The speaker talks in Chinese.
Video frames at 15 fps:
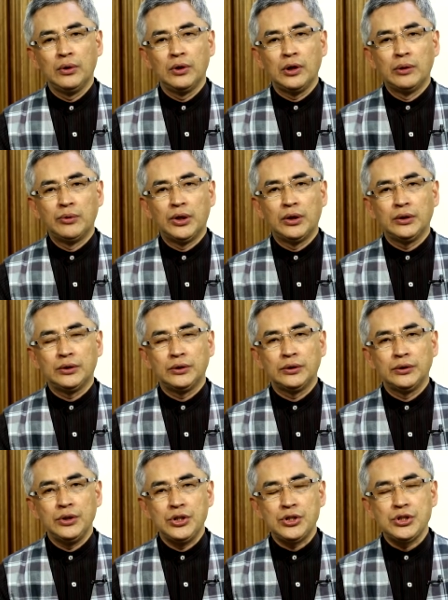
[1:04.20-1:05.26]
那么
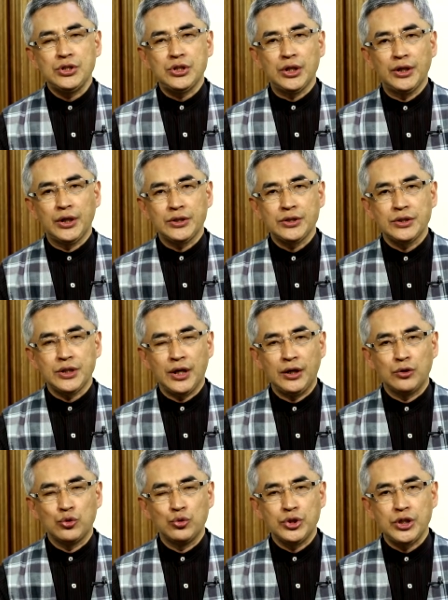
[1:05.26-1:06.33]
以西结呢，是在
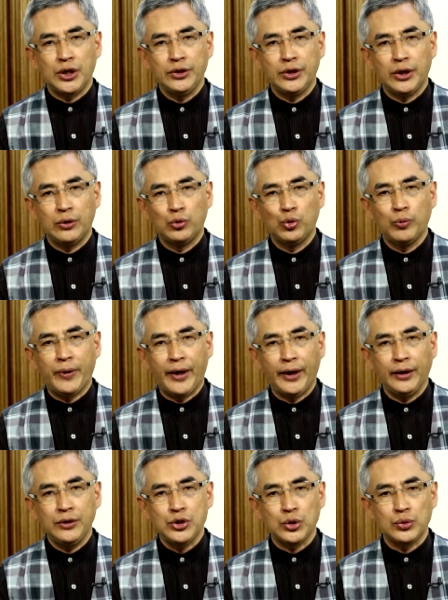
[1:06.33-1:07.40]
主前的五
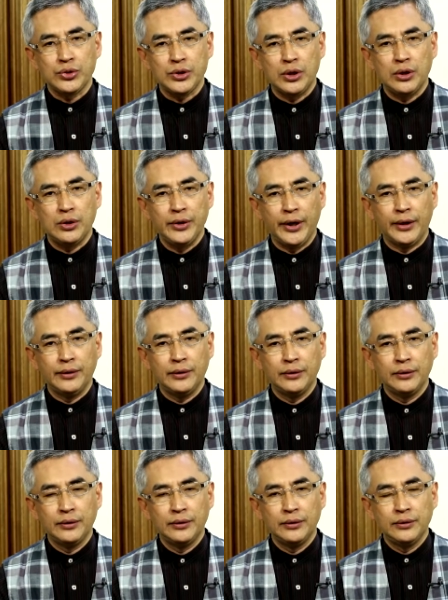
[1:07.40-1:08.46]
百九十二年，
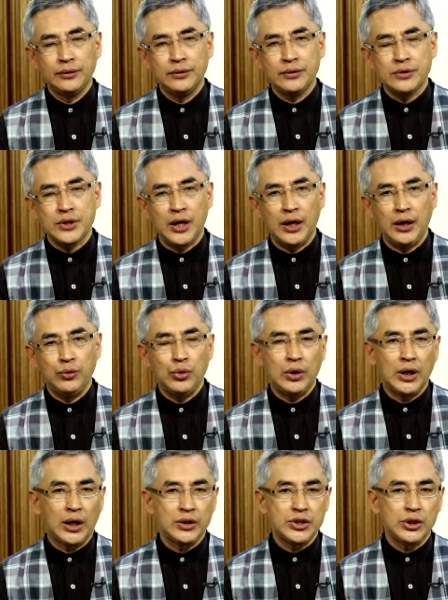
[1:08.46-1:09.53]
在约
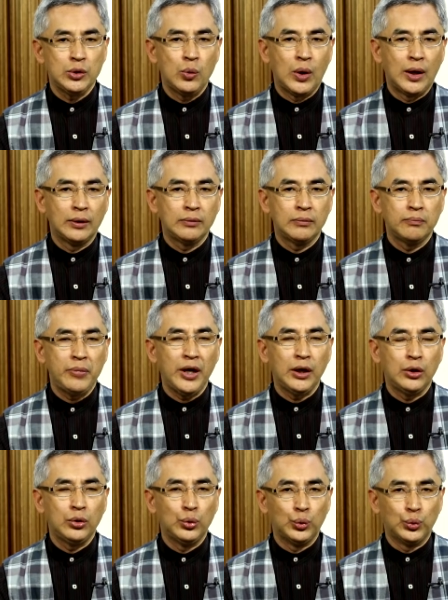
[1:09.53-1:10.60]
雅金王
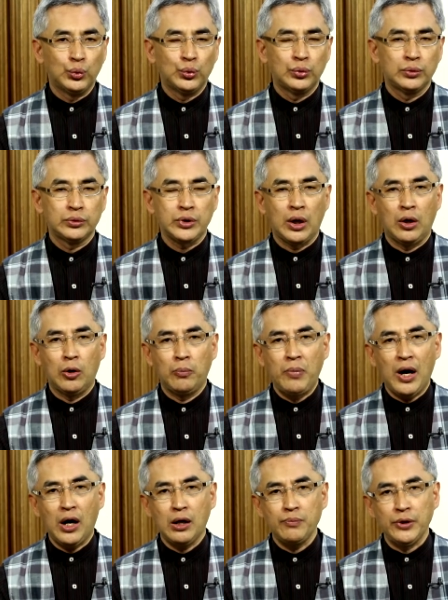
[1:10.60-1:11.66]
被掳。到
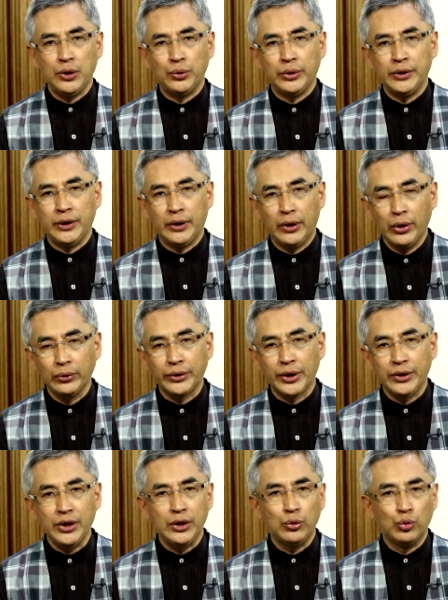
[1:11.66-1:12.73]
巴比伦以后的
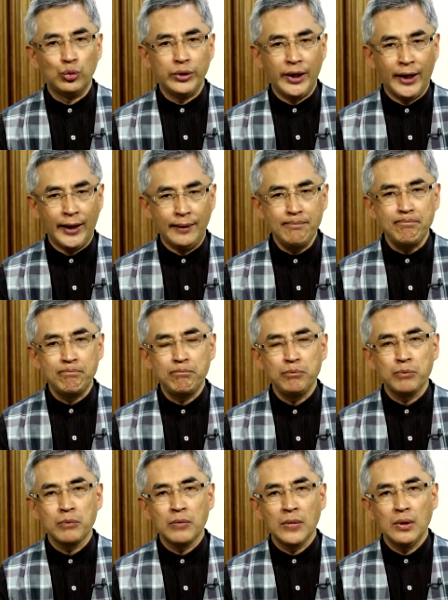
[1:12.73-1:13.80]
第五年，
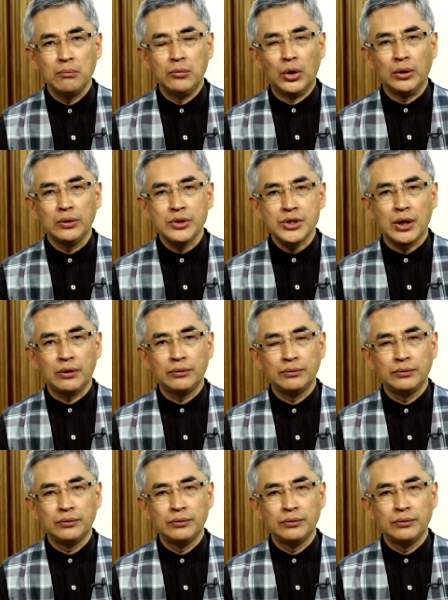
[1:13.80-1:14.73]
蒙召